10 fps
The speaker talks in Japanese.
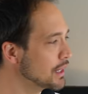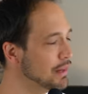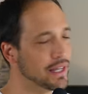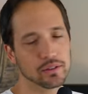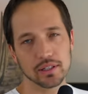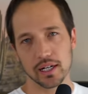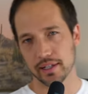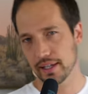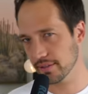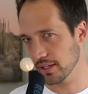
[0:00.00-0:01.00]
まあ、よくあ
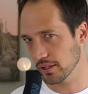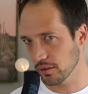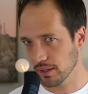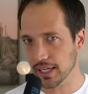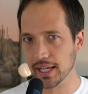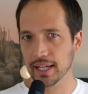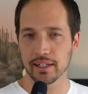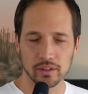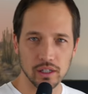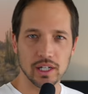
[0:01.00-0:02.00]
るケースかようわからん
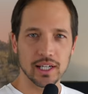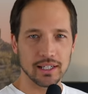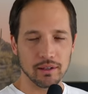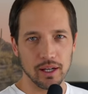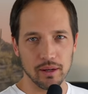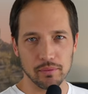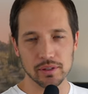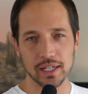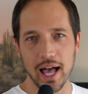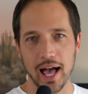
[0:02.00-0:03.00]
けど、あ、
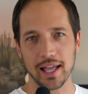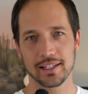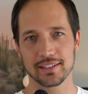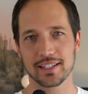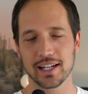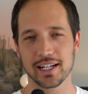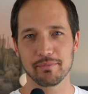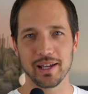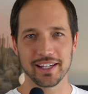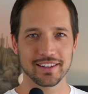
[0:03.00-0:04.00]
僕が
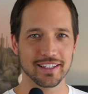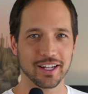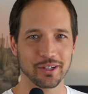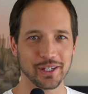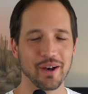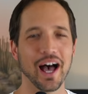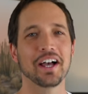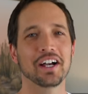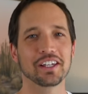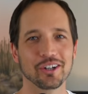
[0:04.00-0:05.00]
サラリーマンやってた時は
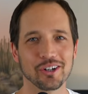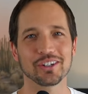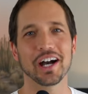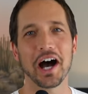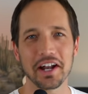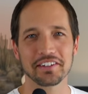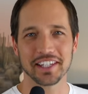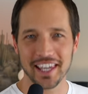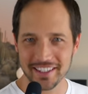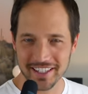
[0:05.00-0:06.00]
よくある
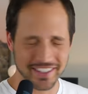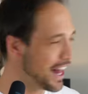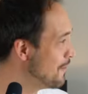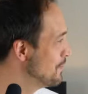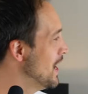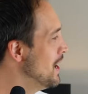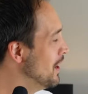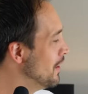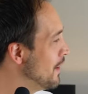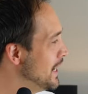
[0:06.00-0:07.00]
ケースでした。
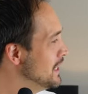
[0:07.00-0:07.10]
Alright。